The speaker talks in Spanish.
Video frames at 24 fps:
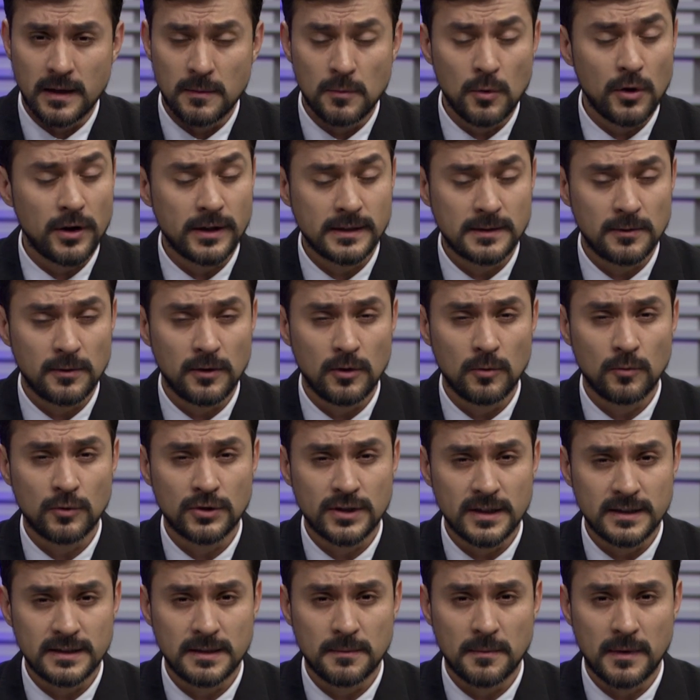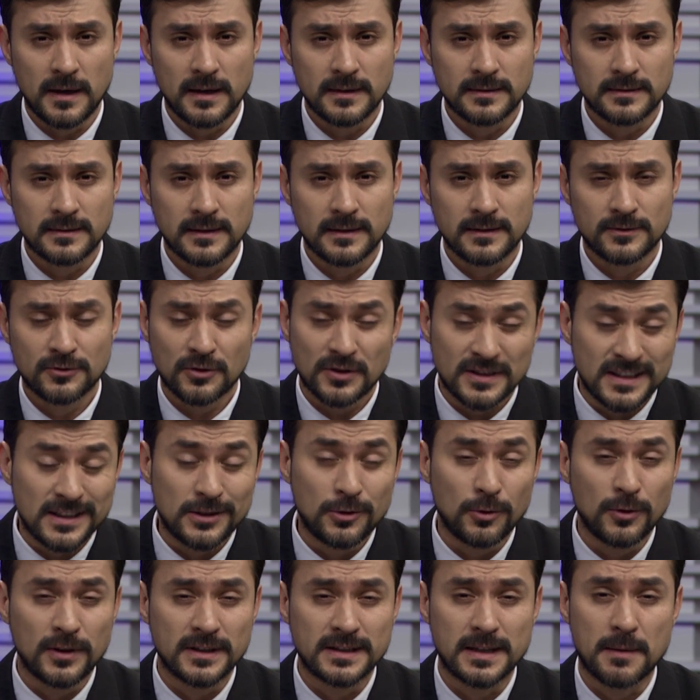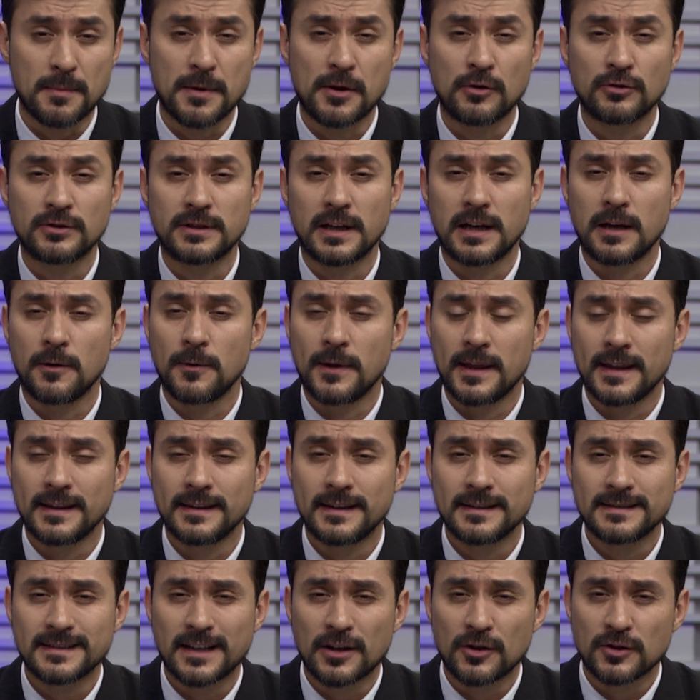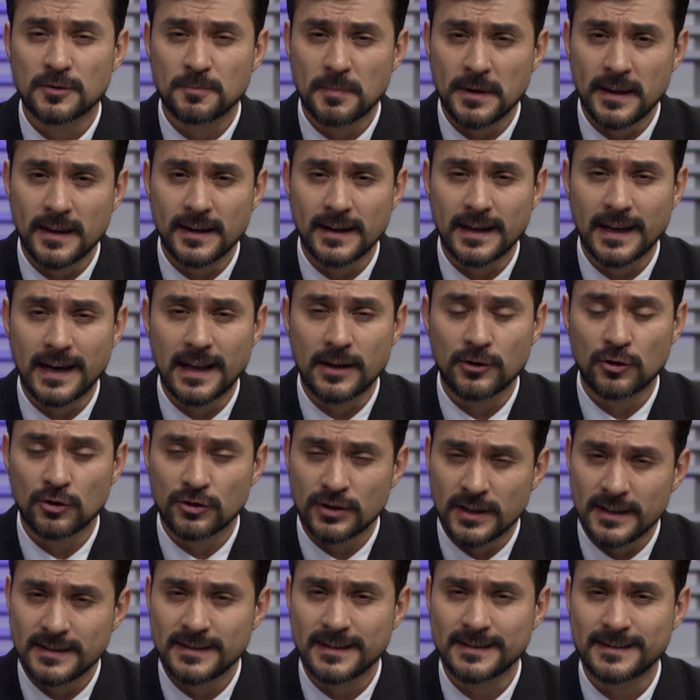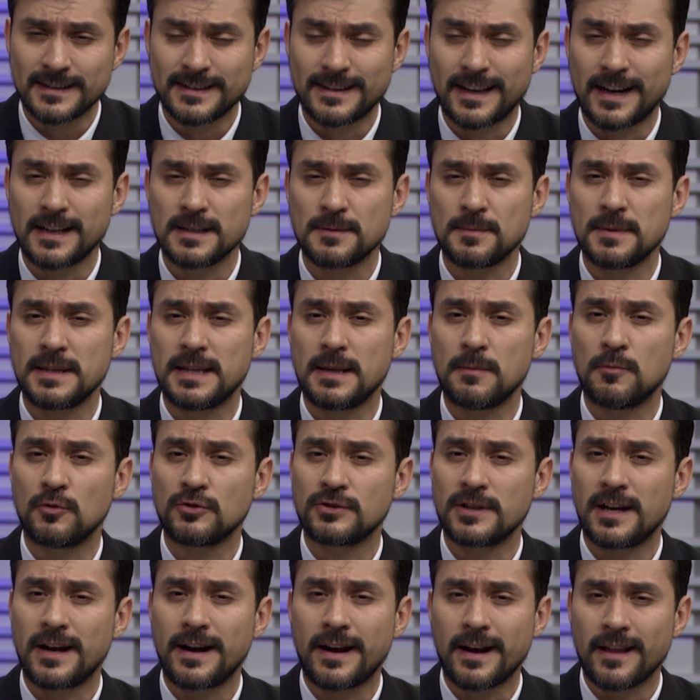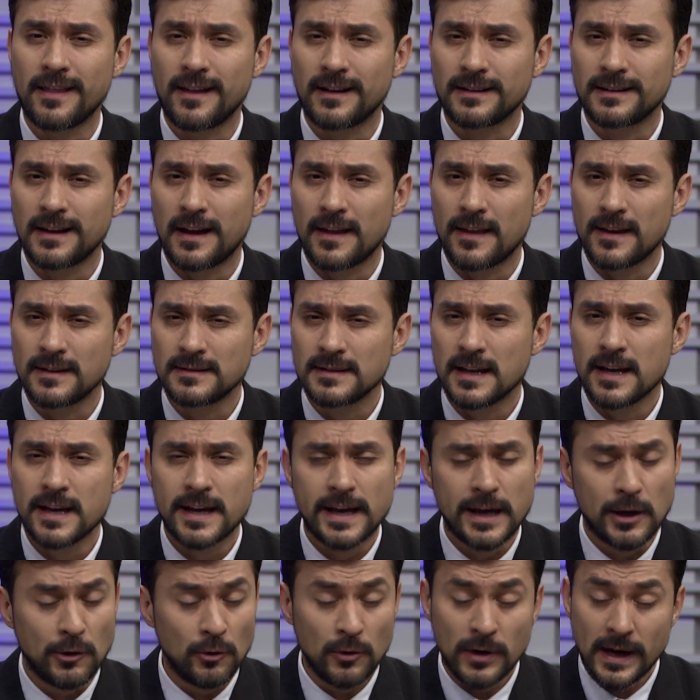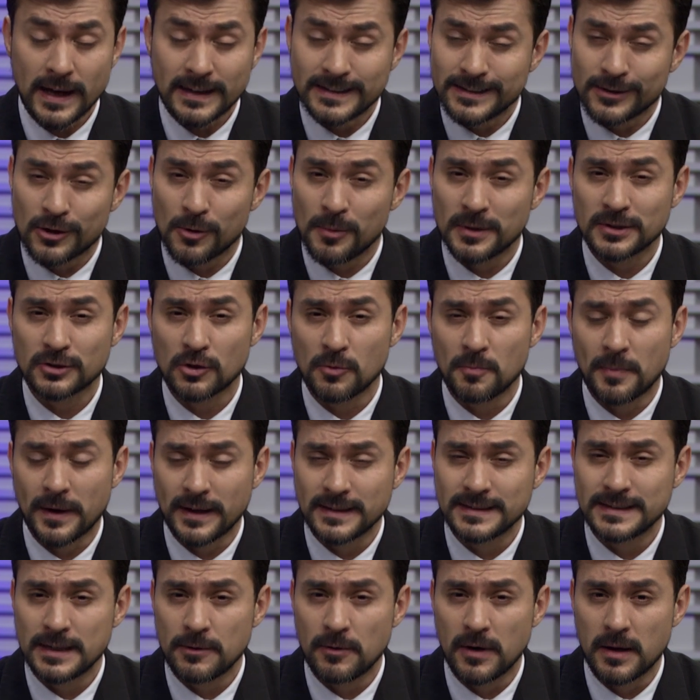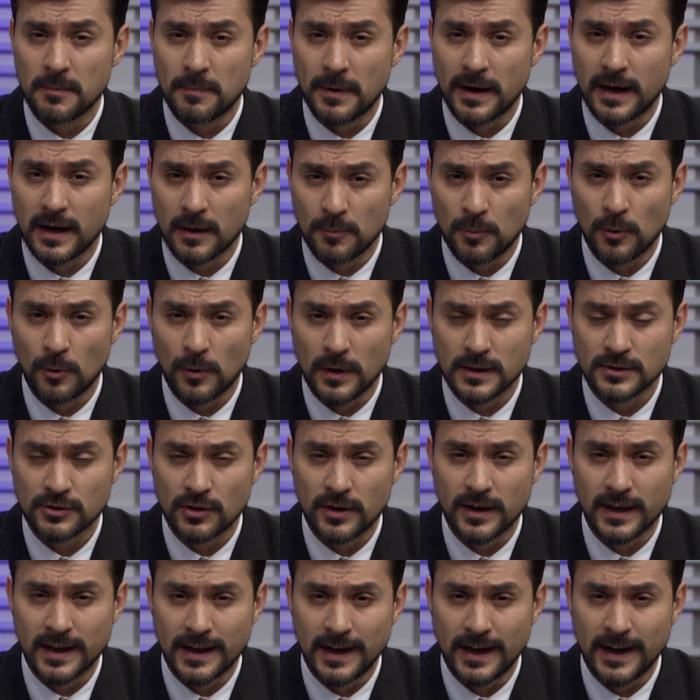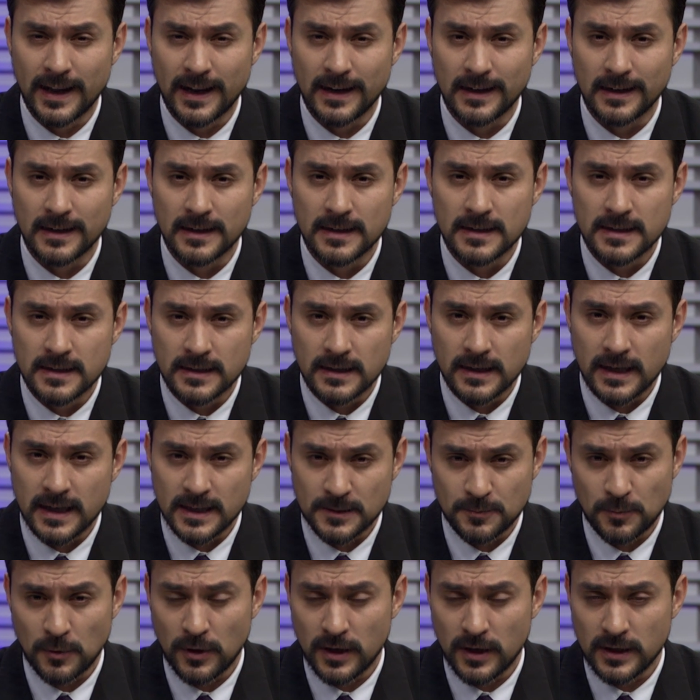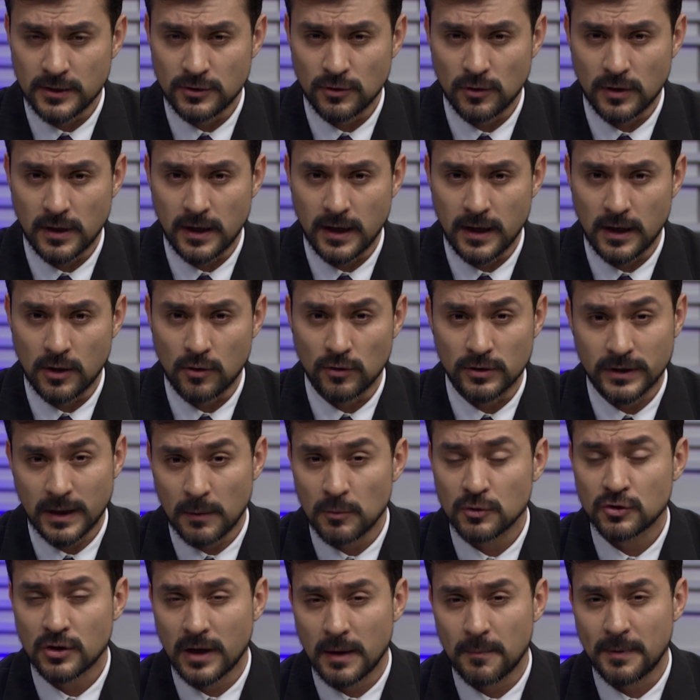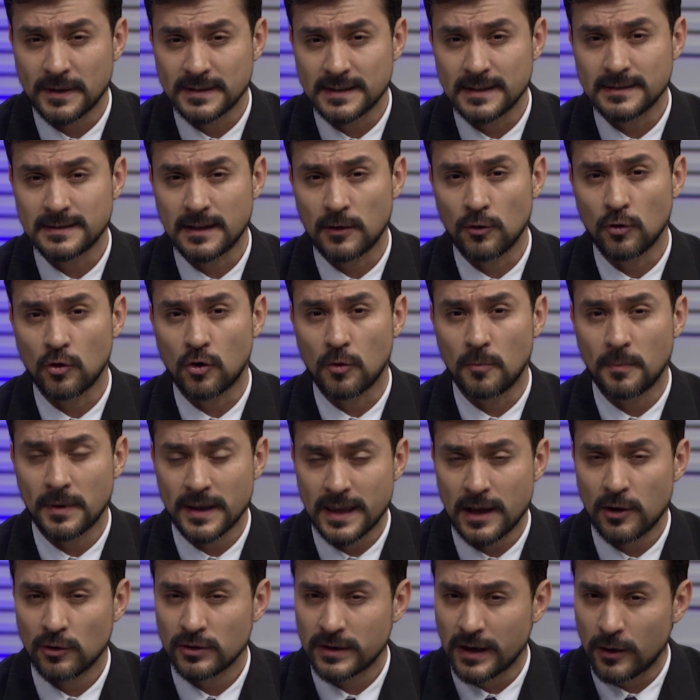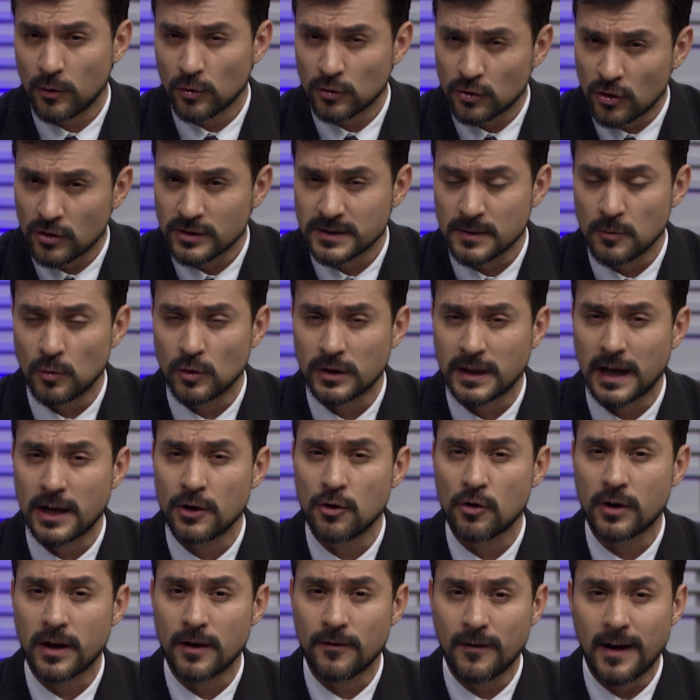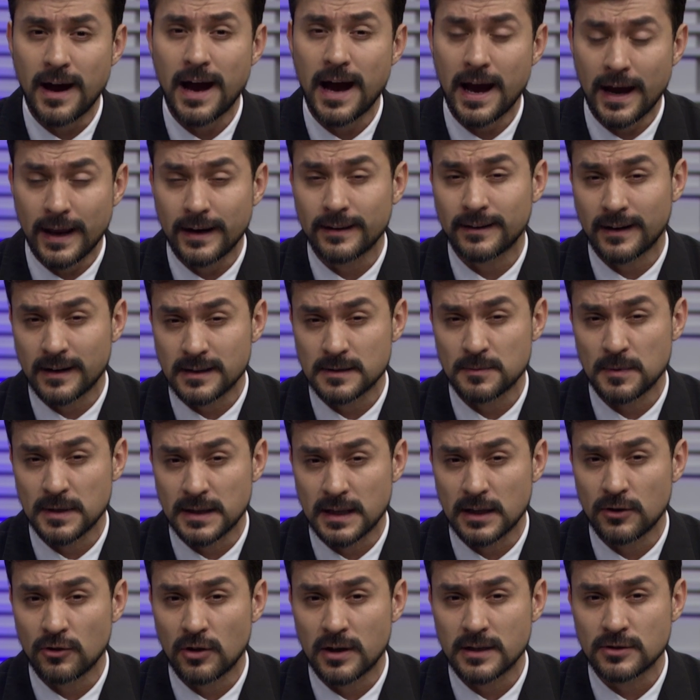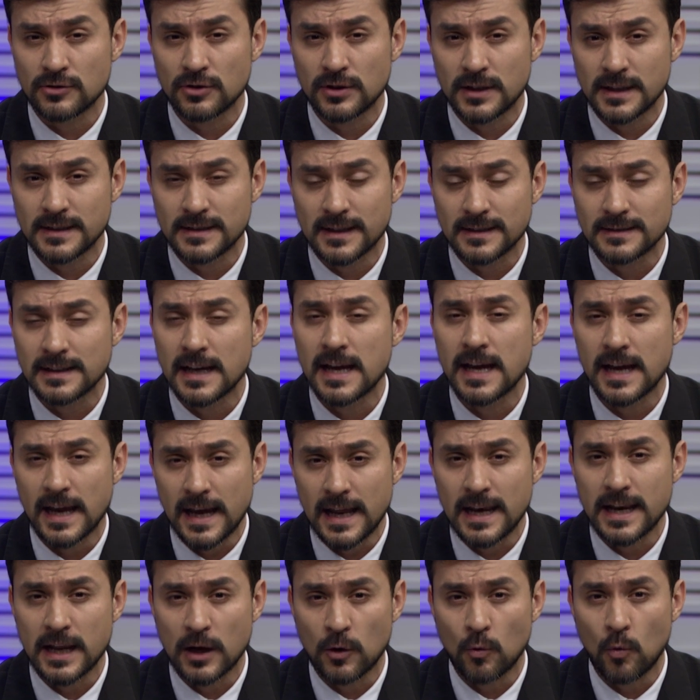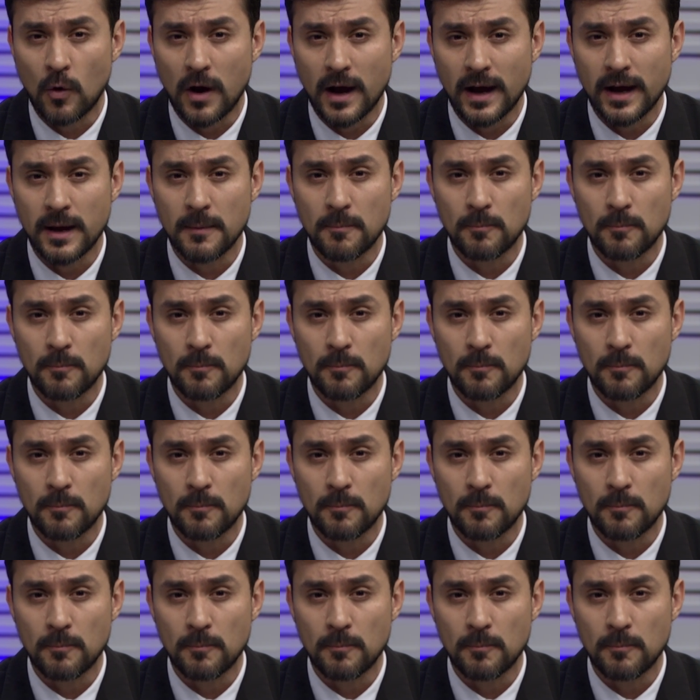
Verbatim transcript: Hemos recibido muchísimas eh, solicitudes de amigos televidentes que nos piden que las noticias que transmitimos sean redactadas en un léxico más comprensible para la población en general. Es por eso que contamos con la presencia de un compañero traductor simultáneo que va a ir transmitiendo las noticias en lenguaje